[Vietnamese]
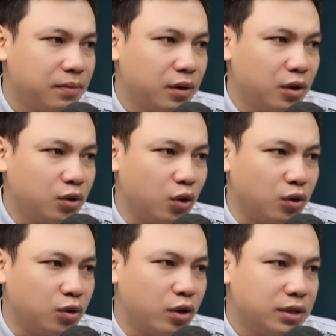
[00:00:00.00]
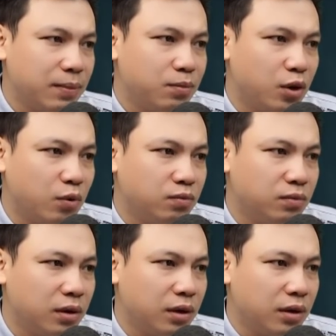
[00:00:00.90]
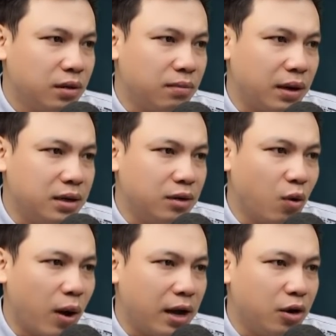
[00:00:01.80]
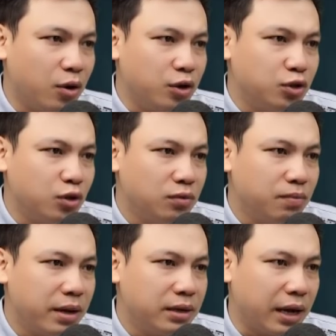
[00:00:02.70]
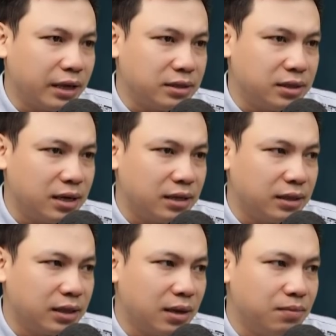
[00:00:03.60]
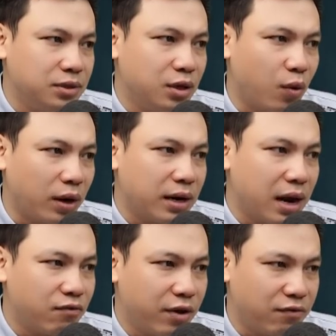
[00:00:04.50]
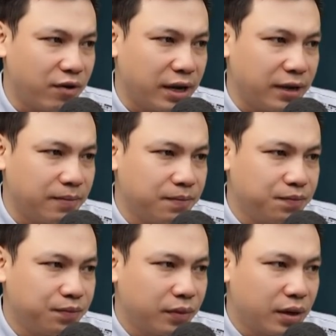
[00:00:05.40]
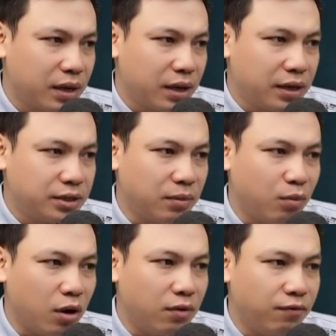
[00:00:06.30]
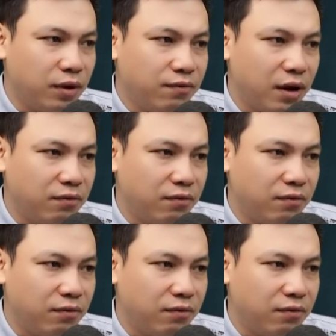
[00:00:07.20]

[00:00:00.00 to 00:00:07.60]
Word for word: Mụ Xuyến đóng cổng nhìn sang nhà ông thân một lượt rồi nhổ tuẹt một bãi nước bọt. Đáng đời lắm, trời phạt cái quân ăn cướp chúng mày.